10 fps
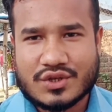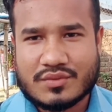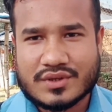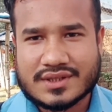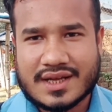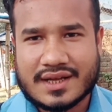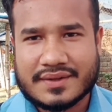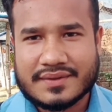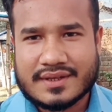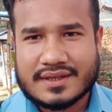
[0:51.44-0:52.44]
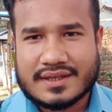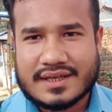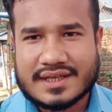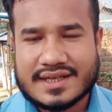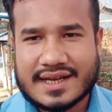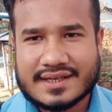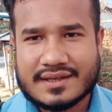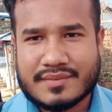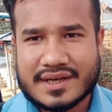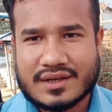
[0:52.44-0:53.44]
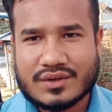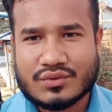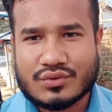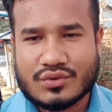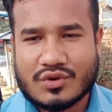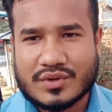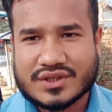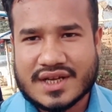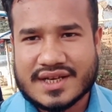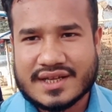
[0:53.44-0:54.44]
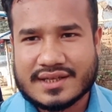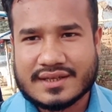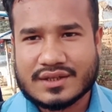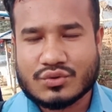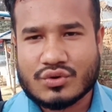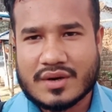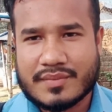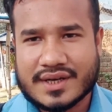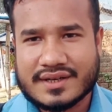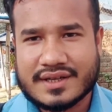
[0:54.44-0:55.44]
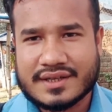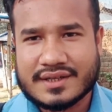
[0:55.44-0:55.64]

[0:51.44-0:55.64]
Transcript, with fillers: যে অবস্থা এই ঘাটে মানে কোনো অবস্থায় নেই দোকানপাট নেই